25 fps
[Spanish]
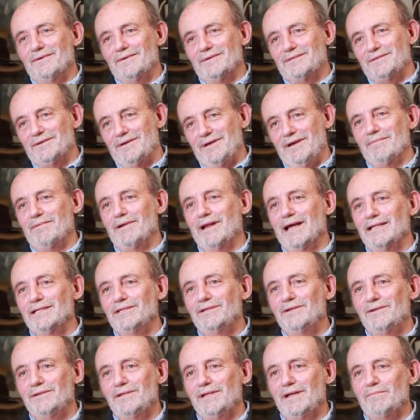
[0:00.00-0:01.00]
Estoy
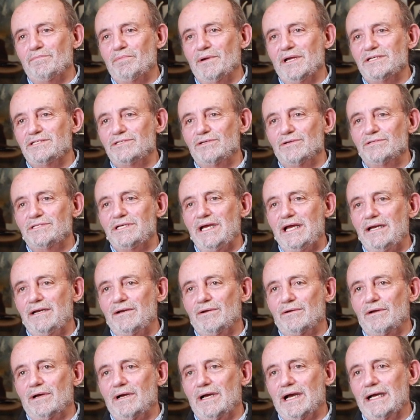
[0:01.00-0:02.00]
hablando del Pleistoceno,